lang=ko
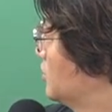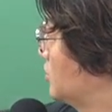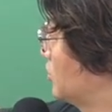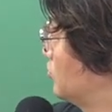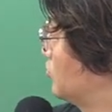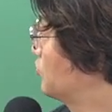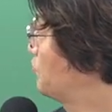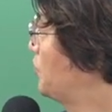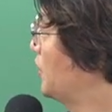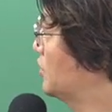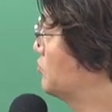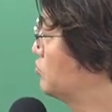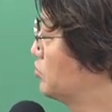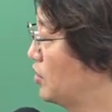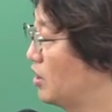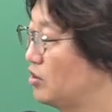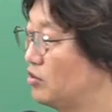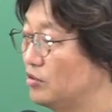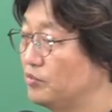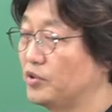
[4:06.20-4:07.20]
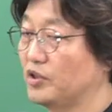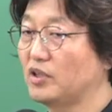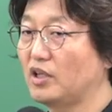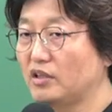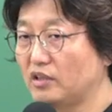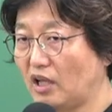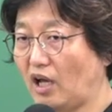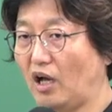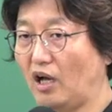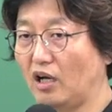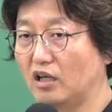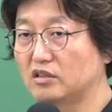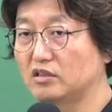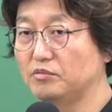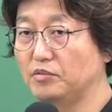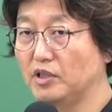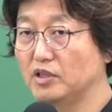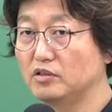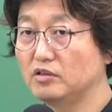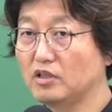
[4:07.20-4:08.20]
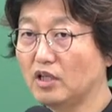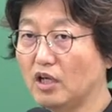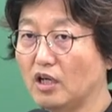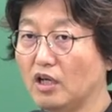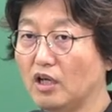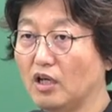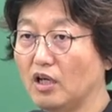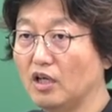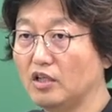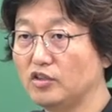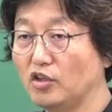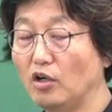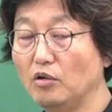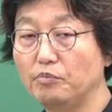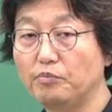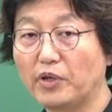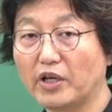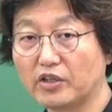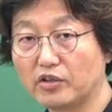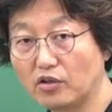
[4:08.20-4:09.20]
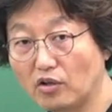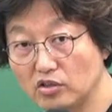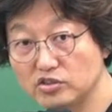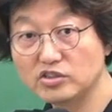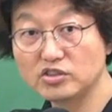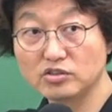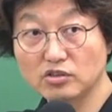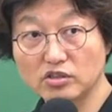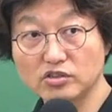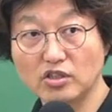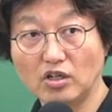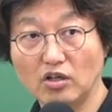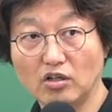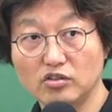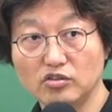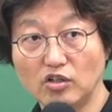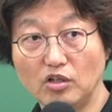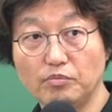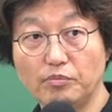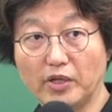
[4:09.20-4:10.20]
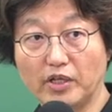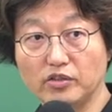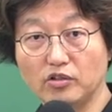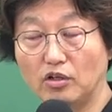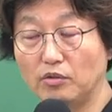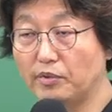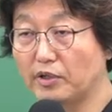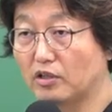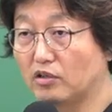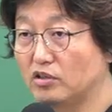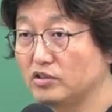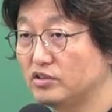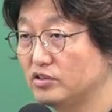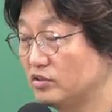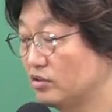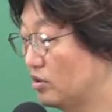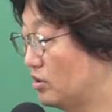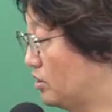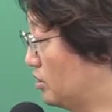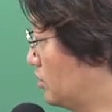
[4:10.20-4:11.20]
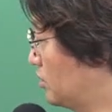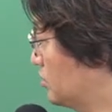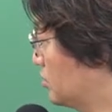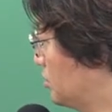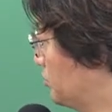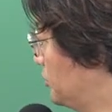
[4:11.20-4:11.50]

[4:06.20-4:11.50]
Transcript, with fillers: 자, 600분의 1로 변한다. 그러면 야, 10배 커지는 거죠. 10배, 10배 커지는 거예요.